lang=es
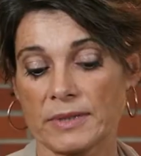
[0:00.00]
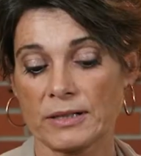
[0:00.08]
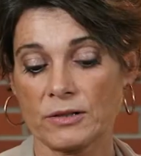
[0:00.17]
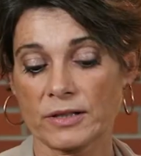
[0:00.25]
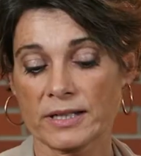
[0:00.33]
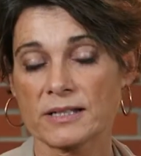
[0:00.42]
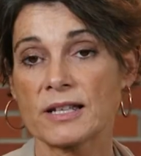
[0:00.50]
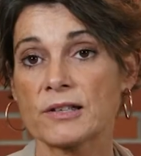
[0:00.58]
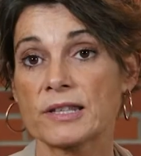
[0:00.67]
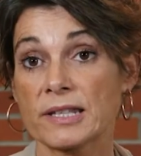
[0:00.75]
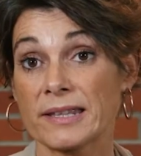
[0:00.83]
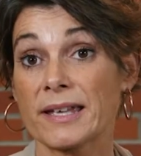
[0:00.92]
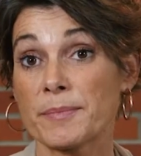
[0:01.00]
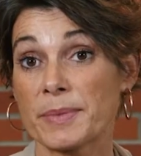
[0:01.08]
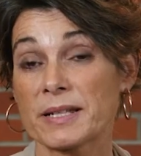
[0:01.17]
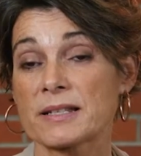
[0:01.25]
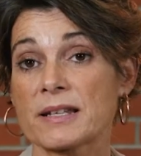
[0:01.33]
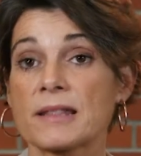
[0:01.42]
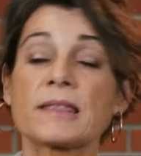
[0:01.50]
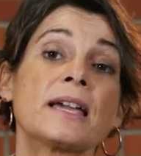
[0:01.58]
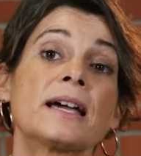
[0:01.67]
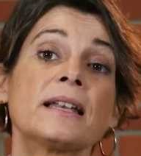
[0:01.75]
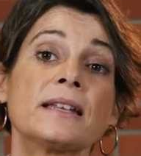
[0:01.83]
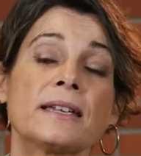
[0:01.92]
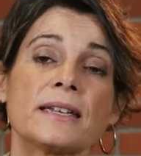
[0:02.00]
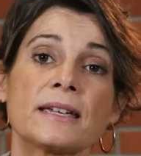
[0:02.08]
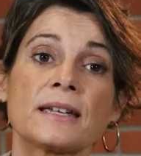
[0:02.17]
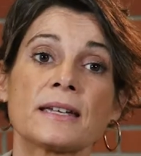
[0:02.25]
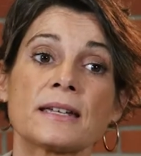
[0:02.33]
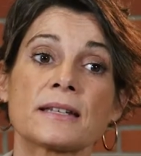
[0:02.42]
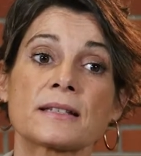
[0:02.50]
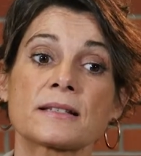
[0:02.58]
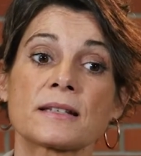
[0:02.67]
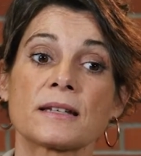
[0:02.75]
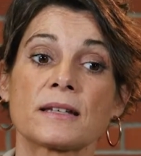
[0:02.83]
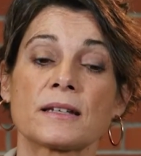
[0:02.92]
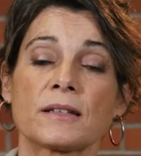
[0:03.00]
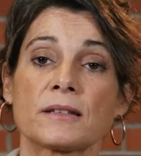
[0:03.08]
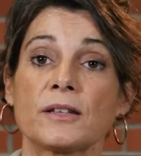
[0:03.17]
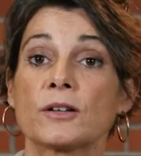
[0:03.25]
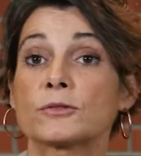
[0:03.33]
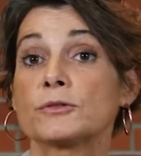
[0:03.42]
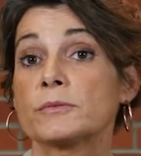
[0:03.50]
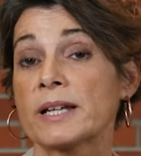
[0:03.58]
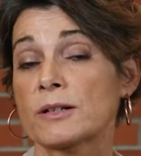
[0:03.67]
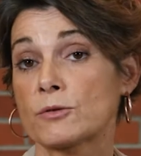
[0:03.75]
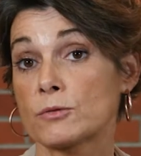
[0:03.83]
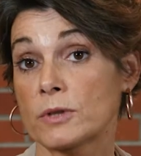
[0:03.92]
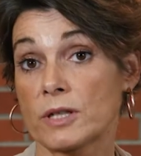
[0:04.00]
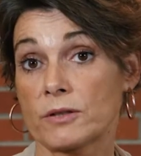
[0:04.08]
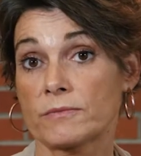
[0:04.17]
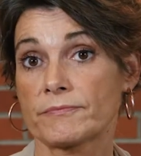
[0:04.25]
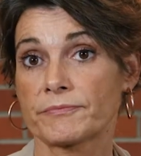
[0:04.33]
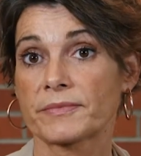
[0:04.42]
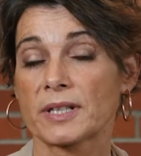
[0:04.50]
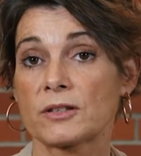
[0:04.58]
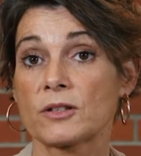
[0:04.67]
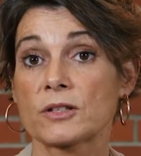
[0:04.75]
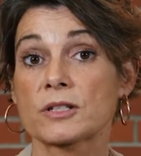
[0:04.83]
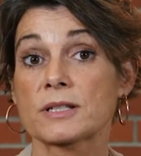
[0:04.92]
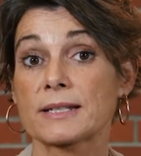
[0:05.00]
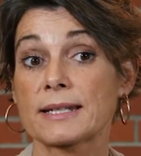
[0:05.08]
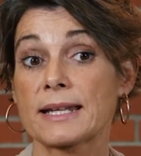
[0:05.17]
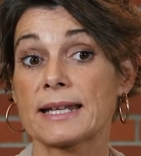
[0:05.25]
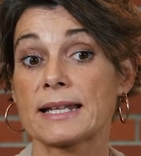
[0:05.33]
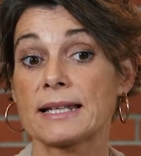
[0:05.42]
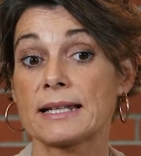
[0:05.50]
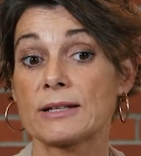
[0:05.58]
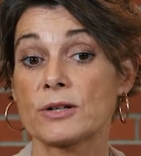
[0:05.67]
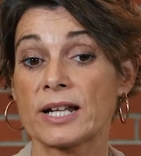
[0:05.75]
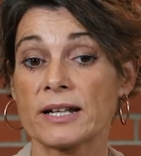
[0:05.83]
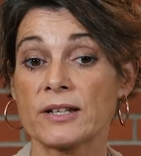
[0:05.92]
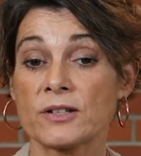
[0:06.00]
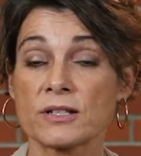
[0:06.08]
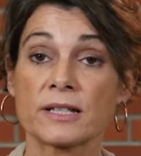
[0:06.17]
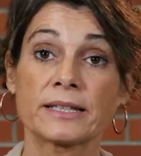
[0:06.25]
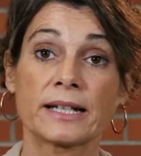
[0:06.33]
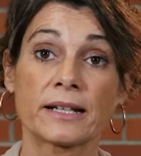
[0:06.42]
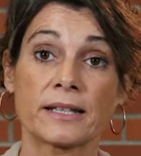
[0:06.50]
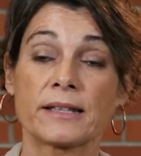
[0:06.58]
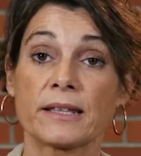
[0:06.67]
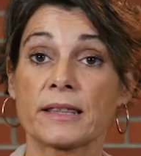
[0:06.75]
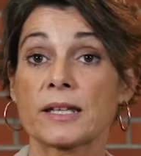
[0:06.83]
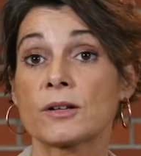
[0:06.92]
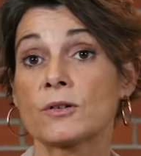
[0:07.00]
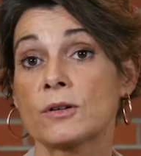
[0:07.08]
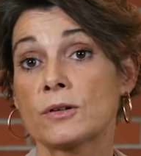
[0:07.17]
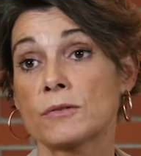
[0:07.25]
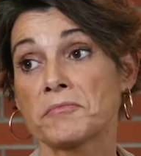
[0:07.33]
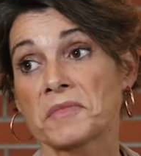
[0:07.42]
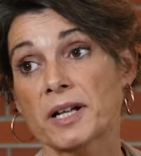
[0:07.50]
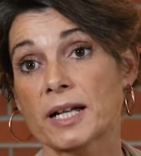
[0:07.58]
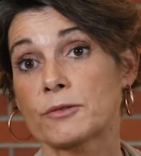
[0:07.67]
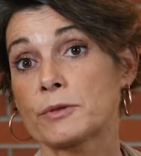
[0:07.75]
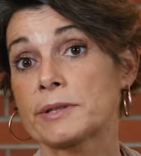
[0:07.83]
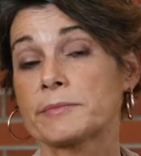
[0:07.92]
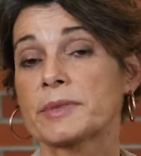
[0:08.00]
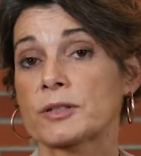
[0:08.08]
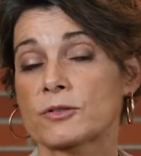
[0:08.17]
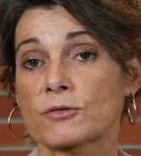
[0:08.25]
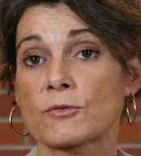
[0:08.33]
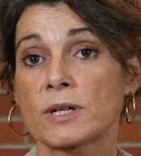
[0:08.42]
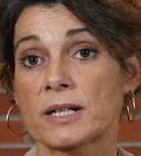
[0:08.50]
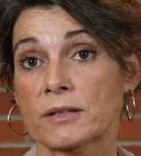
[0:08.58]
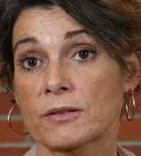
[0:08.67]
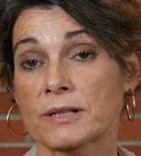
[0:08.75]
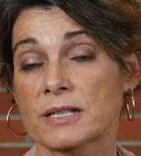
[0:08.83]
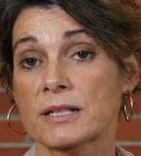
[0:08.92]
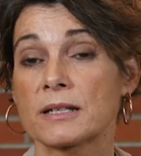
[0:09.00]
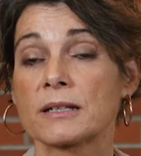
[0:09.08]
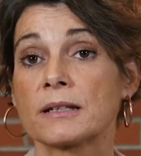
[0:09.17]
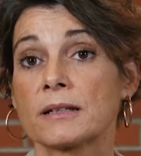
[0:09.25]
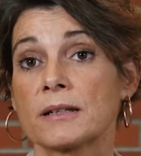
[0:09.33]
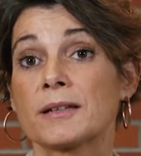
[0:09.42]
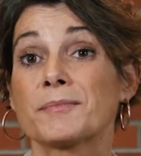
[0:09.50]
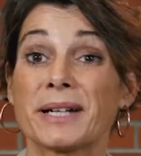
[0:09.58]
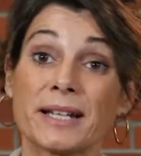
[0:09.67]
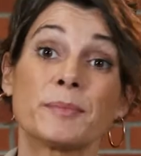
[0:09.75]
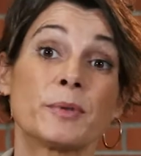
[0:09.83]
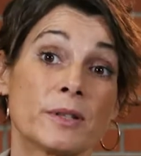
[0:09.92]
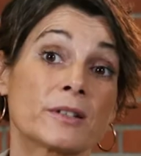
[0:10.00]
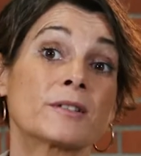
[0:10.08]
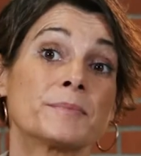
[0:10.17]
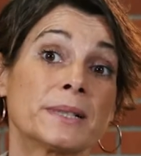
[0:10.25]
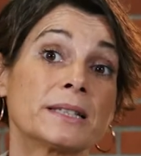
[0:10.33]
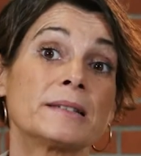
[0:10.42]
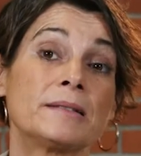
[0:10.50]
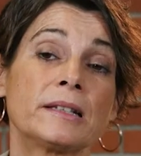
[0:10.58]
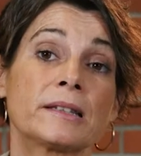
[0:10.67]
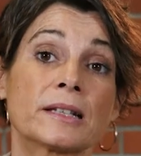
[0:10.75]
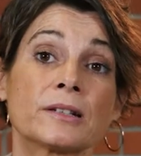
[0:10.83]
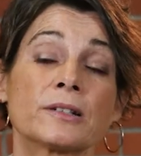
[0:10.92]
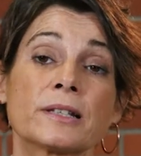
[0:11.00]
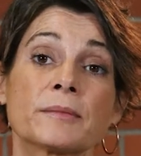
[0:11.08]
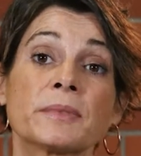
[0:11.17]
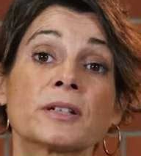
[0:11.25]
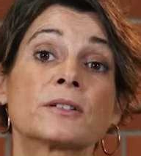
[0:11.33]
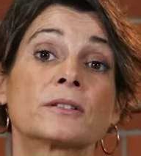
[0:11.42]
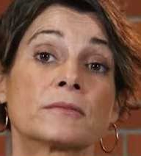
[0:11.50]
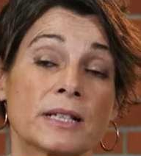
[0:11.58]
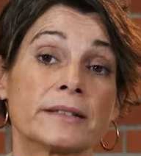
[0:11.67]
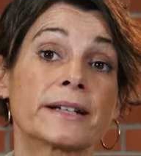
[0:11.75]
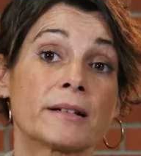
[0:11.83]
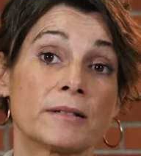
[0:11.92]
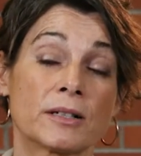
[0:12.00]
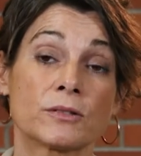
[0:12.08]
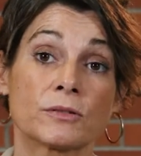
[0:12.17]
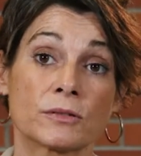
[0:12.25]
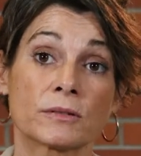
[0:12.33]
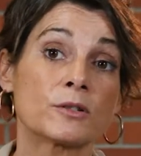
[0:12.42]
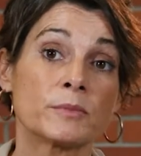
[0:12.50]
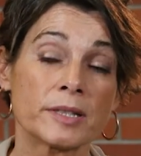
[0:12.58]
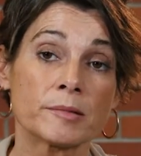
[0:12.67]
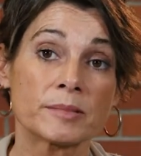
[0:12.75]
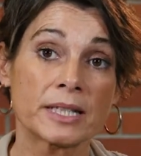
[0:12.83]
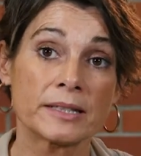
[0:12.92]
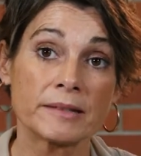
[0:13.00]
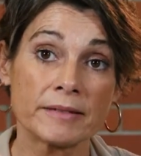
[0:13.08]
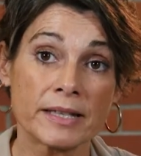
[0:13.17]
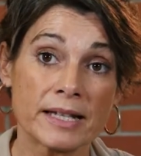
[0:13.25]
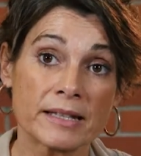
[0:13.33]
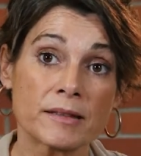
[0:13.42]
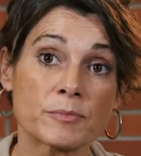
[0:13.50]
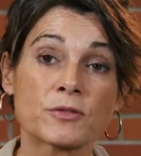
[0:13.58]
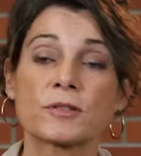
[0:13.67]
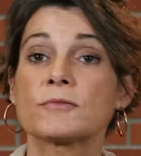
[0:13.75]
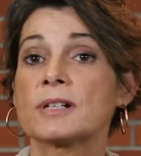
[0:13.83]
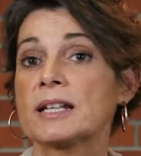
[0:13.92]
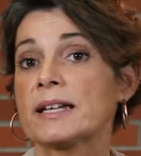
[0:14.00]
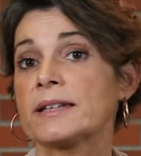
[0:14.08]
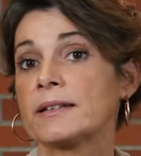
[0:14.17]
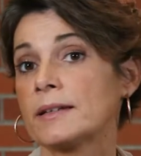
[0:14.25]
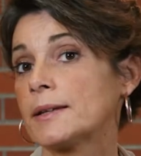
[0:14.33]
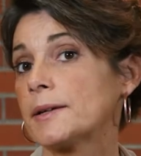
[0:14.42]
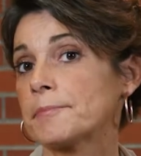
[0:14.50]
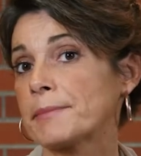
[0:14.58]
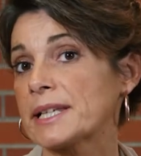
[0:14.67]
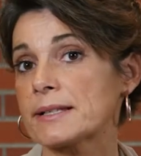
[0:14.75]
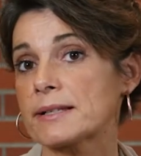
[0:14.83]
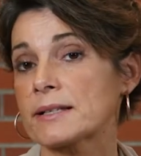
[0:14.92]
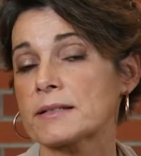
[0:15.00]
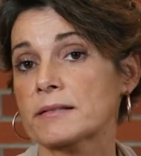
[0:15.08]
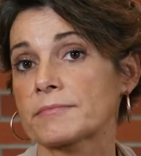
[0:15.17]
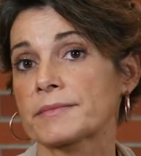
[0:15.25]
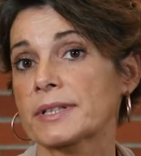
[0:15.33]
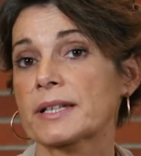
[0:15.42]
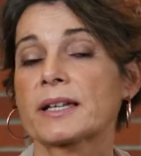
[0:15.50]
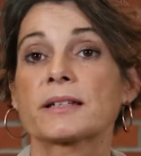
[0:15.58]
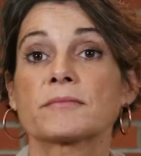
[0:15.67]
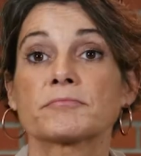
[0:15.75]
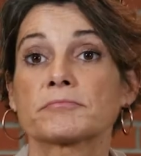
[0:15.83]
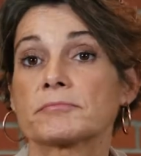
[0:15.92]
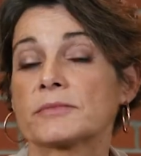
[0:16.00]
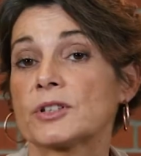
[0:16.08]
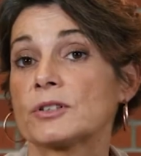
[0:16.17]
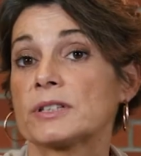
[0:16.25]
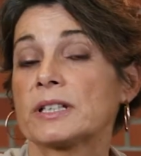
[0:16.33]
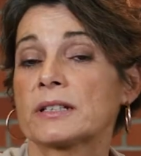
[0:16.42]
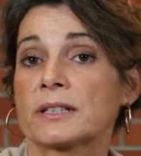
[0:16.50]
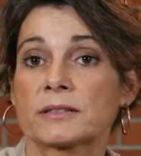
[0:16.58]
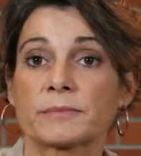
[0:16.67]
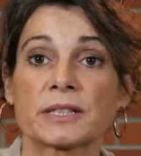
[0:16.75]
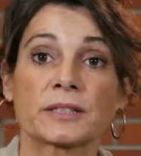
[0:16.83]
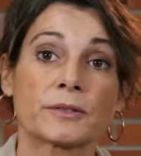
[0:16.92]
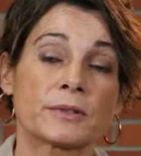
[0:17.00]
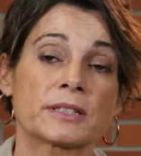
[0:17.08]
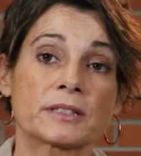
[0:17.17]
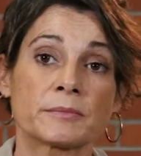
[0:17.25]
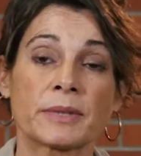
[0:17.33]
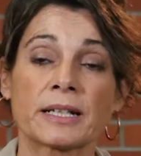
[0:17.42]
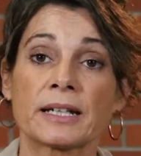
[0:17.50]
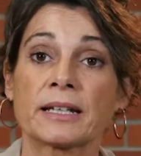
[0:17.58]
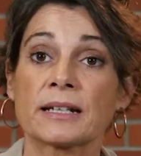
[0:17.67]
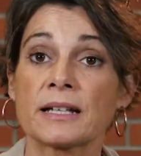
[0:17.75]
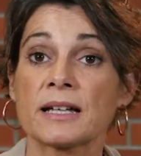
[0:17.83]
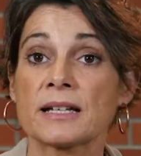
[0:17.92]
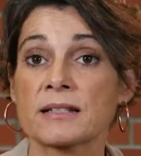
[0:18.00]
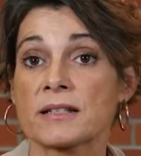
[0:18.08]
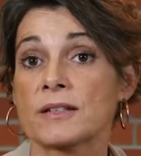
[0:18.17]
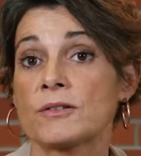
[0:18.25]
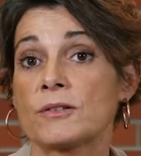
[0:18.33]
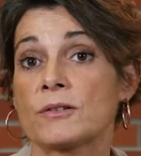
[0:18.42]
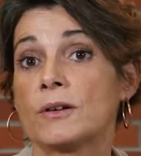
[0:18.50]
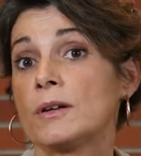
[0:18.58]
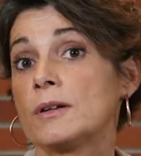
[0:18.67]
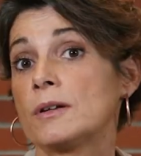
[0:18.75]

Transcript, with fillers: Lo que es la docencia presencial es de octubre a junio, entonces el horario es de tarde, de 5 a 9 menos cuarto, así para poder compatibilizarlo también con el trabajo. Como hay optatividad, pues igual hay meses que no tienes más que una semana de clase o